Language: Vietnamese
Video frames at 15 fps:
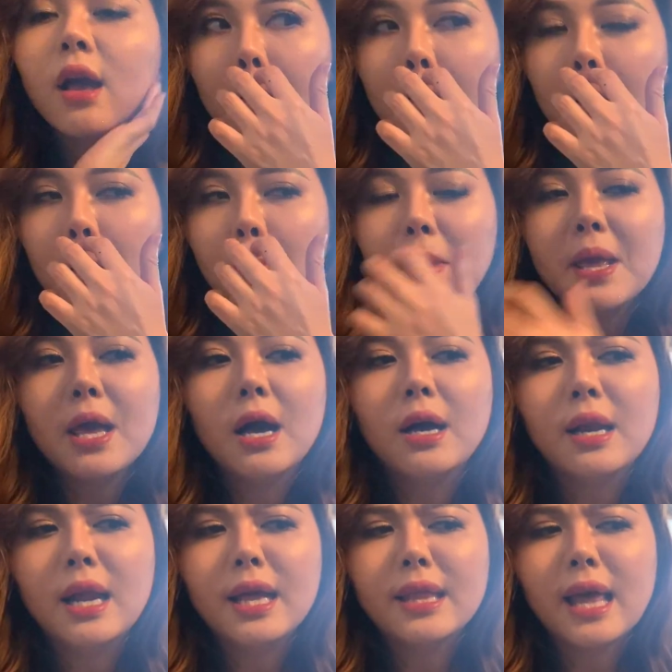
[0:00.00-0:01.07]
Mặc dù bây giờ
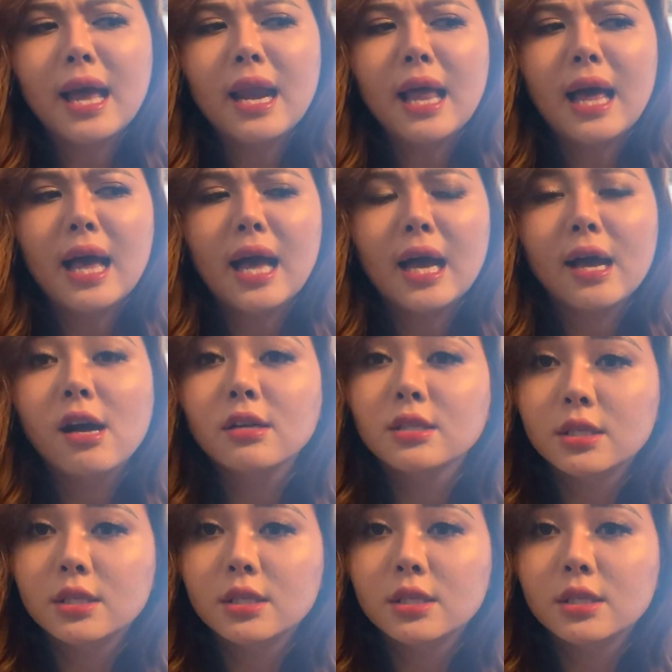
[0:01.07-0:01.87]
là đã là gần